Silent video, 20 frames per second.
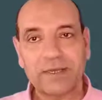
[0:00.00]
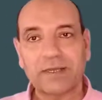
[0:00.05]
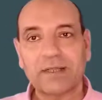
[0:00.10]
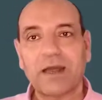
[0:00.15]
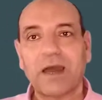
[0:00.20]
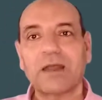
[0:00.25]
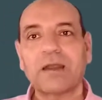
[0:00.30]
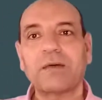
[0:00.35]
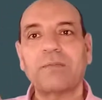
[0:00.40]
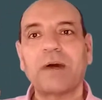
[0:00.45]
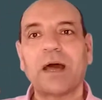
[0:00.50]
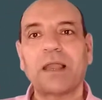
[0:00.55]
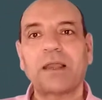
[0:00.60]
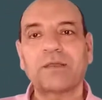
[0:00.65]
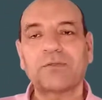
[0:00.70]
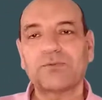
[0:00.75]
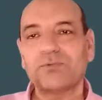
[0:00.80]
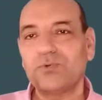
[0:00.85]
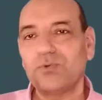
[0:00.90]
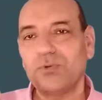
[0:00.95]
الكهرباء
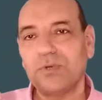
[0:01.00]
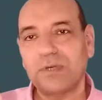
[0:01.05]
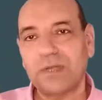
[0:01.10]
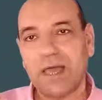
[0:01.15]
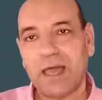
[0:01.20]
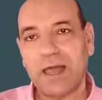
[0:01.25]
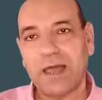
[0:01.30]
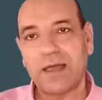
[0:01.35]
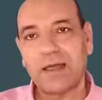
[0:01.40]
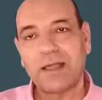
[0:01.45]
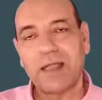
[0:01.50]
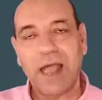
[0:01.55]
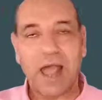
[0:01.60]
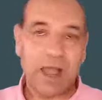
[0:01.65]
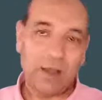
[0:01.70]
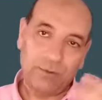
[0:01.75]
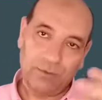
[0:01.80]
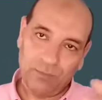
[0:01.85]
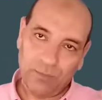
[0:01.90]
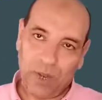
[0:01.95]
على طول
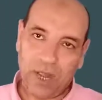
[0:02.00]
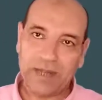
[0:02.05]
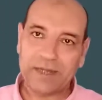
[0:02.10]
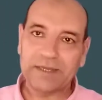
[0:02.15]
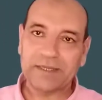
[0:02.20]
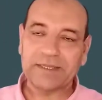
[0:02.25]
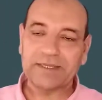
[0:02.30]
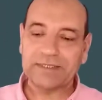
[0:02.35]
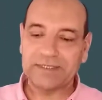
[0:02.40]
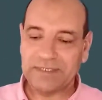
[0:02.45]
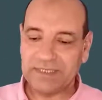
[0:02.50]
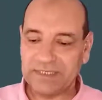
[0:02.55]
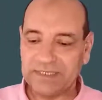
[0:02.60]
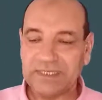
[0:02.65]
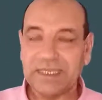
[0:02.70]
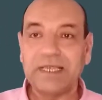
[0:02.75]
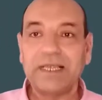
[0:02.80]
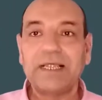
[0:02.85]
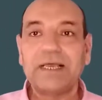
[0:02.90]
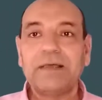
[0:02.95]
او المحرك
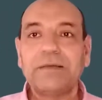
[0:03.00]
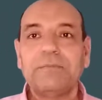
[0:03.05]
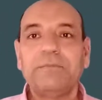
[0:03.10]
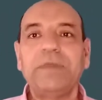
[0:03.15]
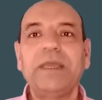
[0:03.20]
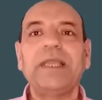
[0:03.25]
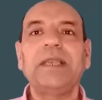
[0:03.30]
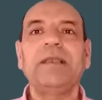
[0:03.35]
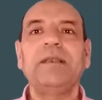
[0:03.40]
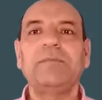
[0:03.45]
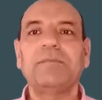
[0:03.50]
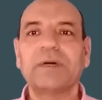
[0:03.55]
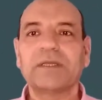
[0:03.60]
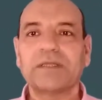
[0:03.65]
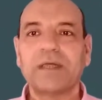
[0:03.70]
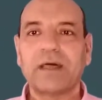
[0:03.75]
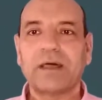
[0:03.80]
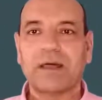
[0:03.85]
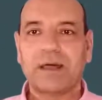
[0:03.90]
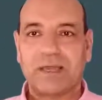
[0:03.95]
الديزل
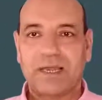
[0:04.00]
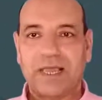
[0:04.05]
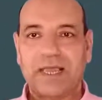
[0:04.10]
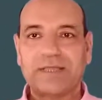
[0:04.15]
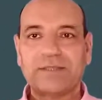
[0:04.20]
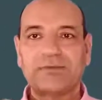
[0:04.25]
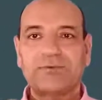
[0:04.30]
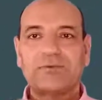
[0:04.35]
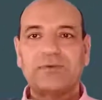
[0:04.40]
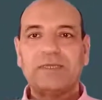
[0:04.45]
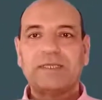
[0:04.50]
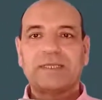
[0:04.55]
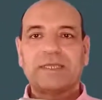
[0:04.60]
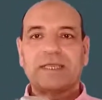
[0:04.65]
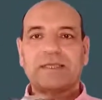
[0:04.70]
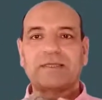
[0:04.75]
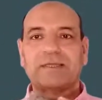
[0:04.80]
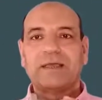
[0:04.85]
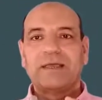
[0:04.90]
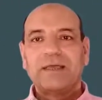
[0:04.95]
بالمضخه
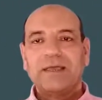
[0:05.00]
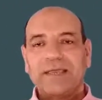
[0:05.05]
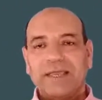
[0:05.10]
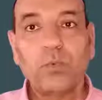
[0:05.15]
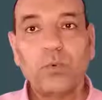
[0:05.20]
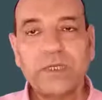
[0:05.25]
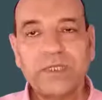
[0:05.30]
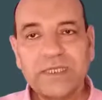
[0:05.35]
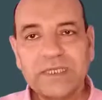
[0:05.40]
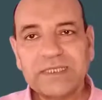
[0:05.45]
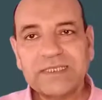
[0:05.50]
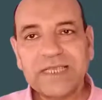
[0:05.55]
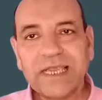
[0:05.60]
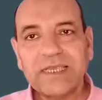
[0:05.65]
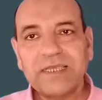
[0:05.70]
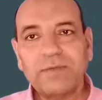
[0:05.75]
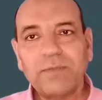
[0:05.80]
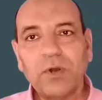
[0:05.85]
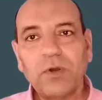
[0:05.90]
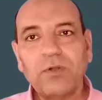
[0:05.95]
الهيدروليكيه ودي
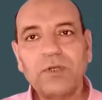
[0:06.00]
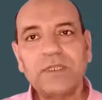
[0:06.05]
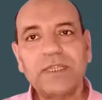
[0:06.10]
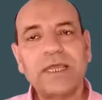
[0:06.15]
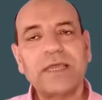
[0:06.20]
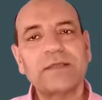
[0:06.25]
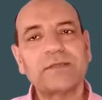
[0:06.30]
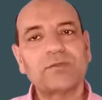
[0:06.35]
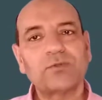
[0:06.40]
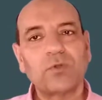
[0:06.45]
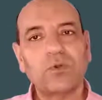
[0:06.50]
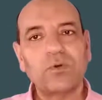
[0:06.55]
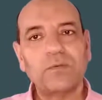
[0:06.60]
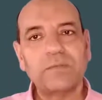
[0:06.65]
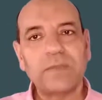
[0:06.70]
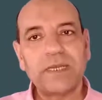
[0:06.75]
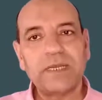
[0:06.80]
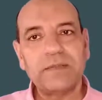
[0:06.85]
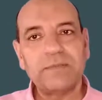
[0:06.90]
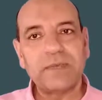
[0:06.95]
زي ما قلنا
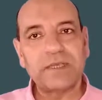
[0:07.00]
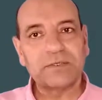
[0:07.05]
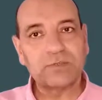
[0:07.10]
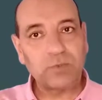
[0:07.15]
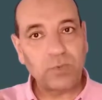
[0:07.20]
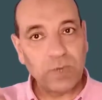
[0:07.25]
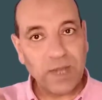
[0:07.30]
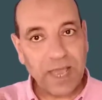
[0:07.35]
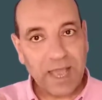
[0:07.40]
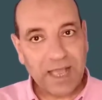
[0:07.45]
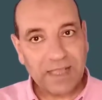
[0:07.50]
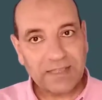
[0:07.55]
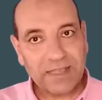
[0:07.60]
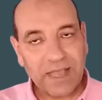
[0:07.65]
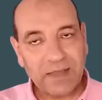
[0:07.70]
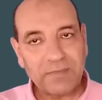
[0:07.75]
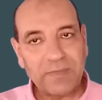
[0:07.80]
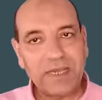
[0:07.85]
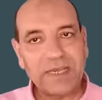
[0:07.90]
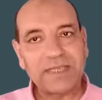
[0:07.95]
الطلمبة اللي مسؤولة عن
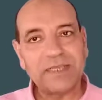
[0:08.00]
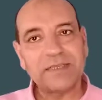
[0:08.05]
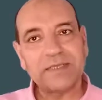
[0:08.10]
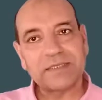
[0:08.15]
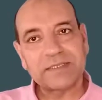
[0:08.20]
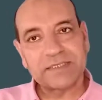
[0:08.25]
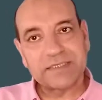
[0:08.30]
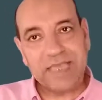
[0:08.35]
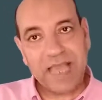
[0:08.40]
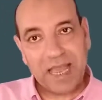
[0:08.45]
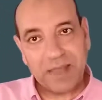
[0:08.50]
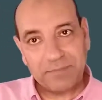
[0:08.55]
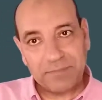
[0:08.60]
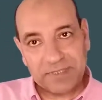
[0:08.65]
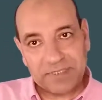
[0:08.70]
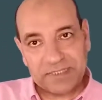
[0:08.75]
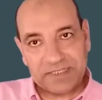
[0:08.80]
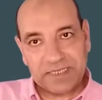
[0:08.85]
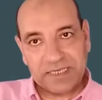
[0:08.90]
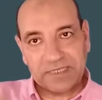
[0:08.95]
عملية سحب
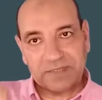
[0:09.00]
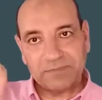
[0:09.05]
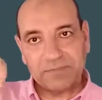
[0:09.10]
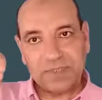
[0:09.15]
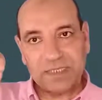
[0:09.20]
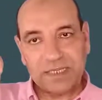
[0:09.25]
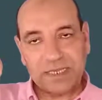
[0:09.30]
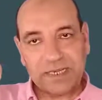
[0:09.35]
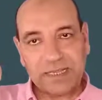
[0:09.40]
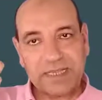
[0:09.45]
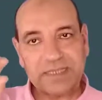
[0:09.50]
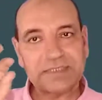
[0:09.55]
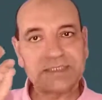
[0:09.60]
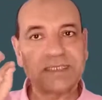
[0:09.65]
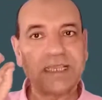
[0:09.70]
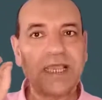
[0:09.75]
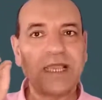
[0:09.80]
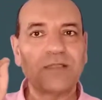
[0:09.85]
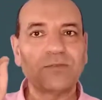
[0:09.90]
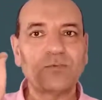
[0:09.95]
الزيت من
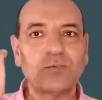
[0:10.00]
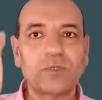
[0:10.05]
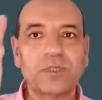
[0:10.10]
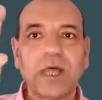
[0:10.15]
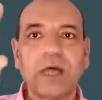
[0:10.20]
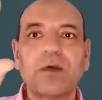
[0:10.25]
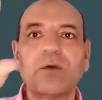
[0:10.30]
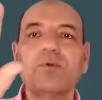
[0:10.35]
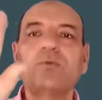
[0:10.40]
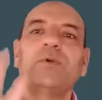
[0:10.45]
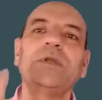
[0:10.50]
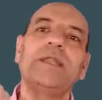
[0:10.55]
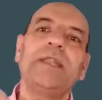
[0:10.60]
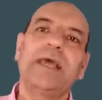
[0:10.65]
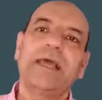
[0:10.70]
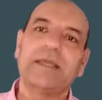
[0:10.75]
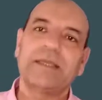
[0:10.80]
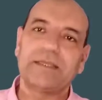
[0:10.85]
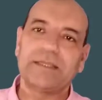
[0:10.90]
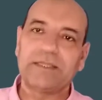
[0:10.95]
الخزان وضخه
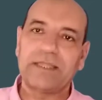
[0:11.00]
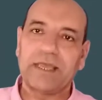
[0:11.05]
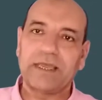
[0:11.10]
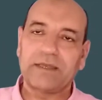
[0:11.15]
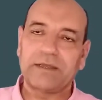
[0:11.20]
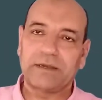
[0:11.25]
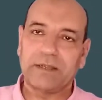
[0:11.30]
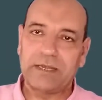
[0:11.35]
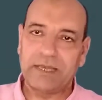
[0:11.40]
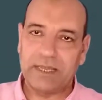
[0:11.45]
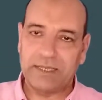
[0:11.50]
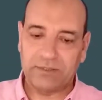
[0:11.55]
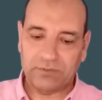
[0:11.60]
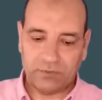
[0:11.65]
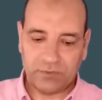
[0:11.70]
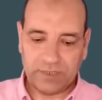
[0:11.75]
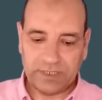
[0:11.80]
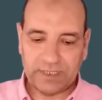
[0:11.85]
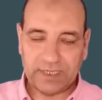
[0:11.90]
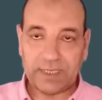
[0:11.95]
إلى الدائرة
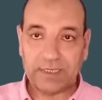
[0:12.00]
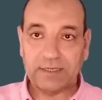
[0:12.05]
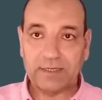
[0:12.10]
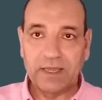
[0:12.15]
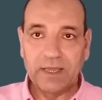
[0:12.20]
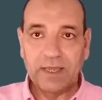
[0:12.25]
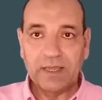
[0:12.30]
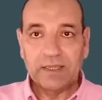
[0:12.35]
الهيدروليكية